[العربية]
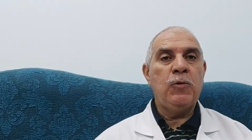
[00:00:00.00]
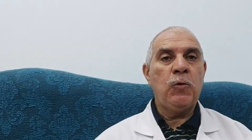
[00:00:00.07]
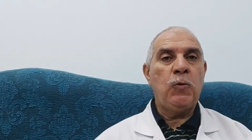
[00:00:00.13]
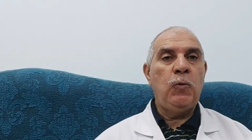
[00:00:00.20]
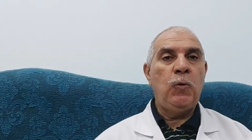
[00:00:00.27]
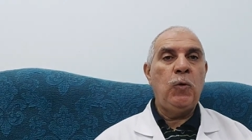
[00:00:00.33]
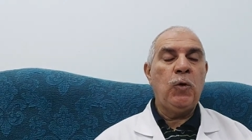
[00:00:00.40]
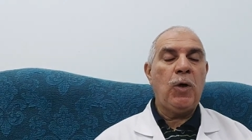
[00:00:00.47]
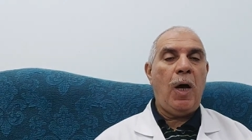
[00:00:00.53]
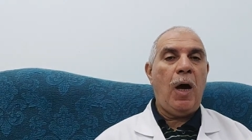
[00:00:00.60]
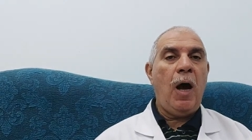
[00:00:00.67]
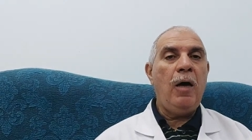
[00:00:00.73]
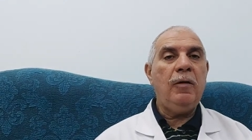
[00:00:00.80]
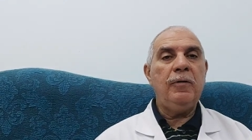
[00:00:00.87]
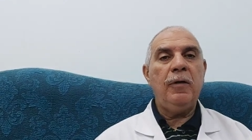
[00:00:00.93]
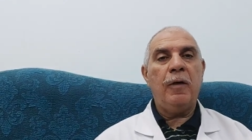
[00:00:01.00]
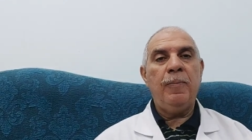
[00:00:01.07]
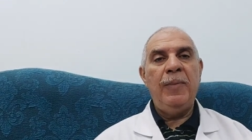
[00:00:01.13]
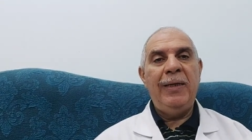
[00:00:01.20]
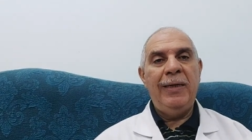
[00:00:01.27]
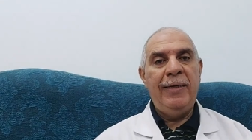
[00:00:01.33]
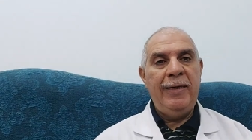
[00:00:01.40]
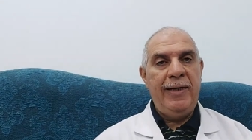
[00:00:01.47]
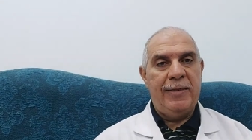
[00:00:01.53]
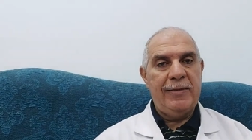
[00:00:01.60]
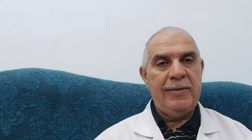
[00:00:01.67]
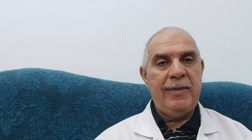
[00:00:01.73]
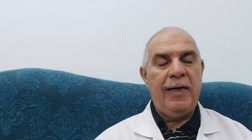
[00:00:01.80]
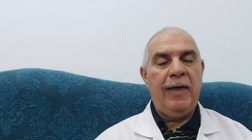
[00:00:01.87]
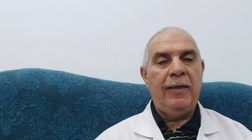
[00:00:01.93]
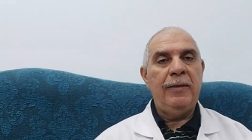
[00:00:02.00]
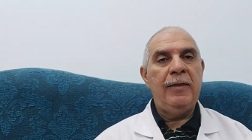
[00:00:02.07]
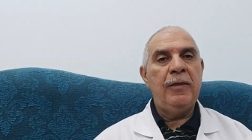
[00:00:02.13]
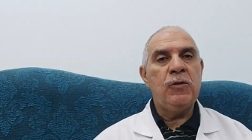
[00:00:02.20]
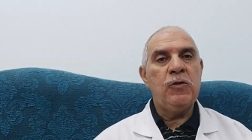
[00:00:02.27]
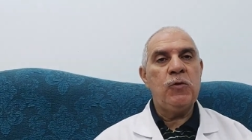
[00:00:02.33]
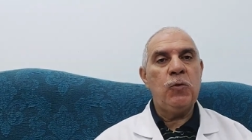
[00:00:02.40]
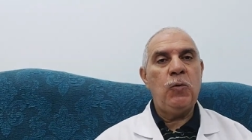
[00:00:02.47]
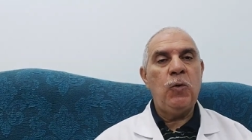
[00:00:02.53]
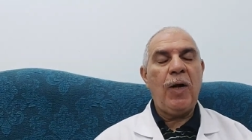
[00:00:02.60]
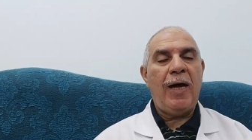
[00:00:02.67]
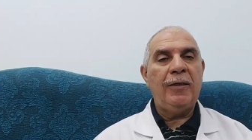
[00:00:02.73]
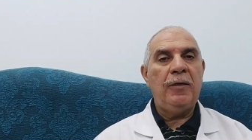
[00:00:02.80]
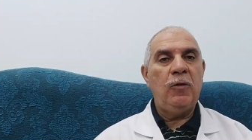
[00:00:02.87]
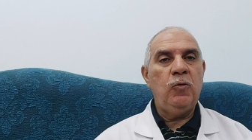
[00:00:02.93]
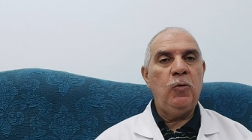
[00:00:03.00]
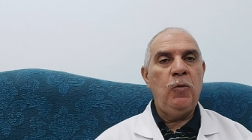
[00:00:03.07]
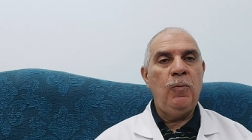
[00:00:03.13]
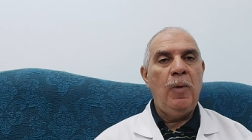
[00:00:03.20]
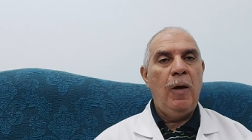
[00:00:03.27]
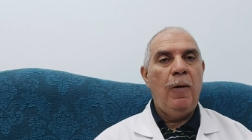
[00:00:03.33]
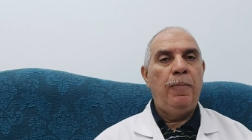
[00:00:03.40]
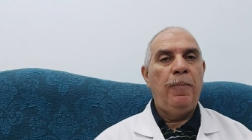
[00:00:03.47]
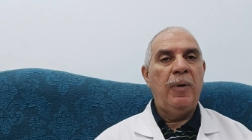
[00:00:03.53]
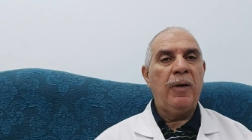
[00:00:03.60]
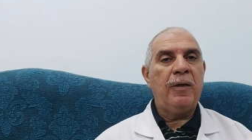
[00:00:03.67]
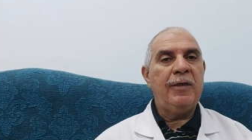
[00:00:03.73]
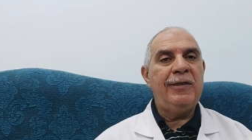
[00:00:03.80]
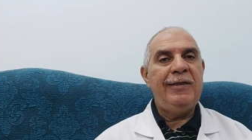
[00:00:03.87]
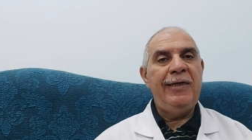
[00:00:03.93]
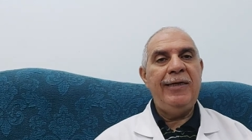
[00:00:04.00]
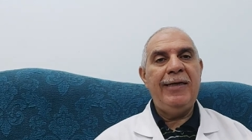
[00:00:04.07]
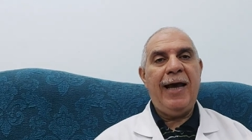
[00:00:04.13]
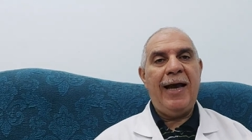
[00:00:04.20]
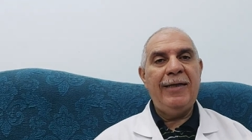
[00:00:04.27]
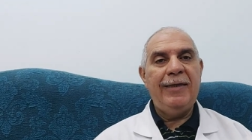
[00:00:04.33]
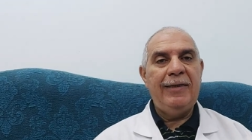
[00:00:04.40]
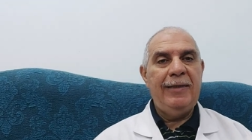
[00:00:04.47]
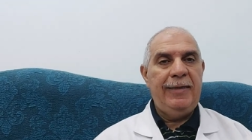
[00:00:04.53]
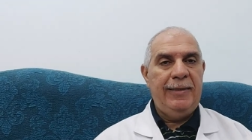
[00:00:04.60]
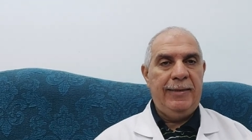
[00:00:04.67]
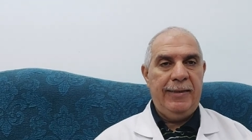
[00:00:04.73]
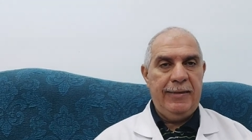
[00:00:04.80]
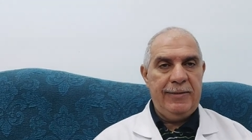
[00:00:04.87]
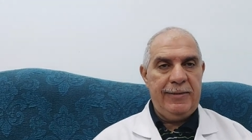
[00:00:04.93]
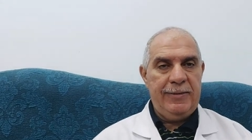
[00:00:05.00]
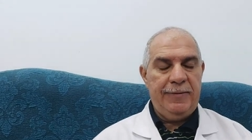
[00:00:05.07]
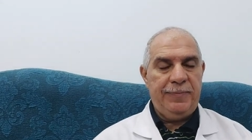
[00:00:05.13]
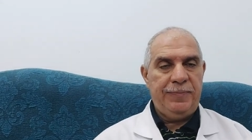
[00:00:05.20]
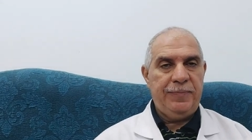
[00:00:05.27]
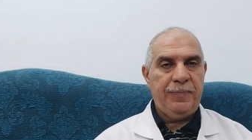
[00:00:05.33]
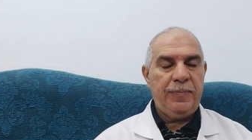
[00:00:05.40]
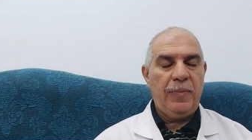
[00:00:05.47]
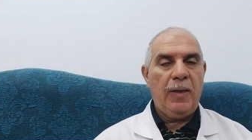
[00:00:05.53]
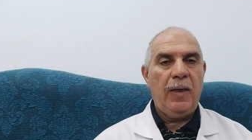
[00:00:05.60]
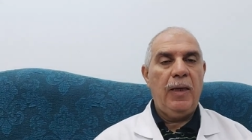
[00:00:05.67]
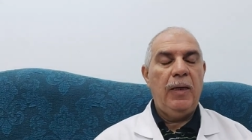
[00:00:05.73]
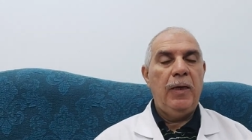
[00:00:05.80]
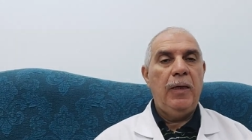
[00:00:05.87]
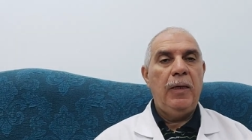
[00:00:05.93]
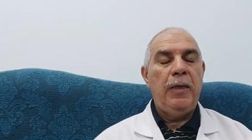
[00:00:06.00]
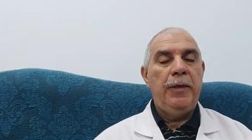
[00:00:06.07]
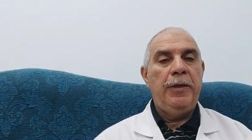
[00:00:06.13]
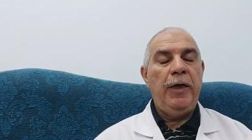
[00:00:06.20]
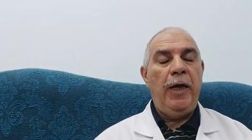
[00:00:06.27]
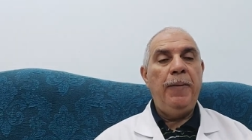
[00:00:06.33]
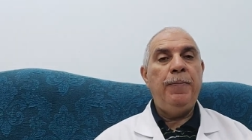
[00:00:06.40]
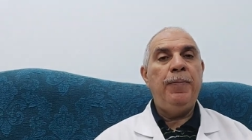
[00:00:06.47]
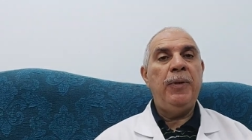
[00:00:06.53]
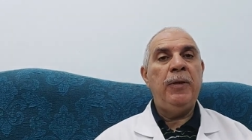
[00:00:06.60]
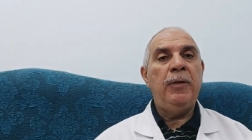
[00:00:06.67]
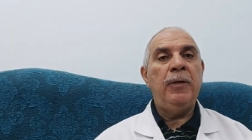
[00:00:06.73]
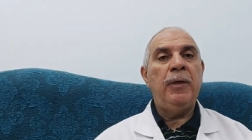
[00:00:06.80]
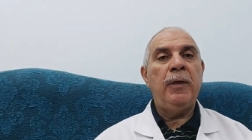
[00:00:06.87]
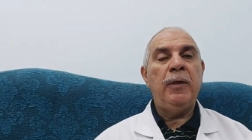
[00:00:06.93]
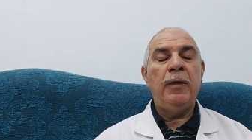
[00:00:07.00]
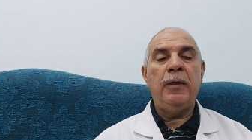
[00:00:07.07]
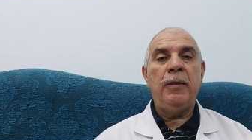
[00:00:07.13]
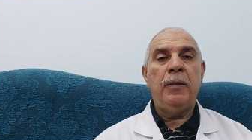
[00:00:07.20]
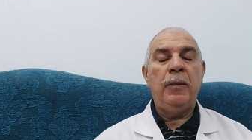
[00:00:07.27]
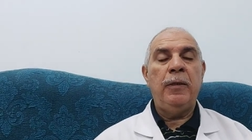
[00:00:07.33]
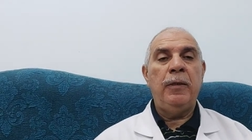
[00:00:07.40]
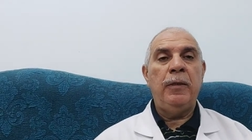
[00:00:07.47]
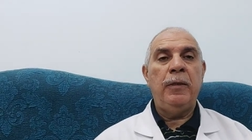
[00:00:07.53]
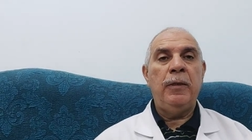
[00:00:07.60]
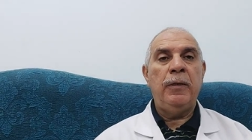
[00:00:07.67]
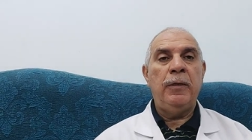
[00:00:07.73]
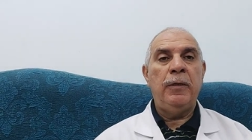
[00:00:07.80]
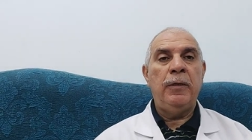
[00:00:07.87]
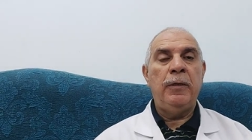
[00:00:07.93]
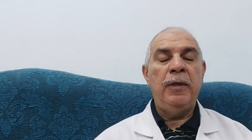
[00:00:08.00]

ذكور أكتر من الإناث يعني الذكور عددهم مرتين عدد الإناث نحب ان آه،